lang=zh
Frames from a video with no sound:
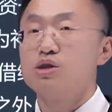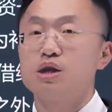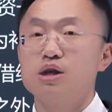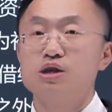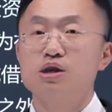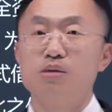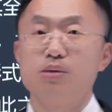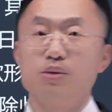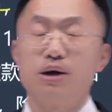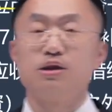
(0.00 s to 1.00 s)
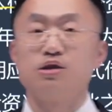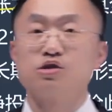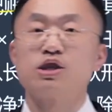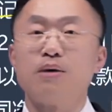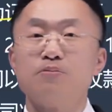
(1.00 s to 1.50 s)
确认了一个美元的
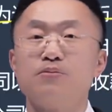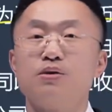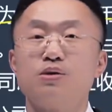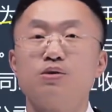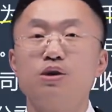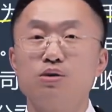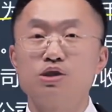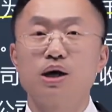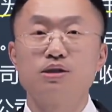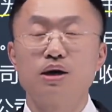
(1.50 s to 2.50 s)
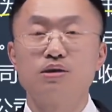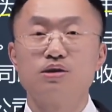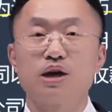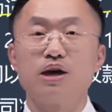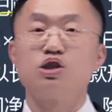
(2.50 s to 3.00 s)
资产，汇率下降
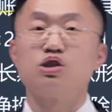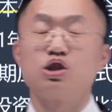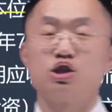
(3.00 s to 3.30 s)
产生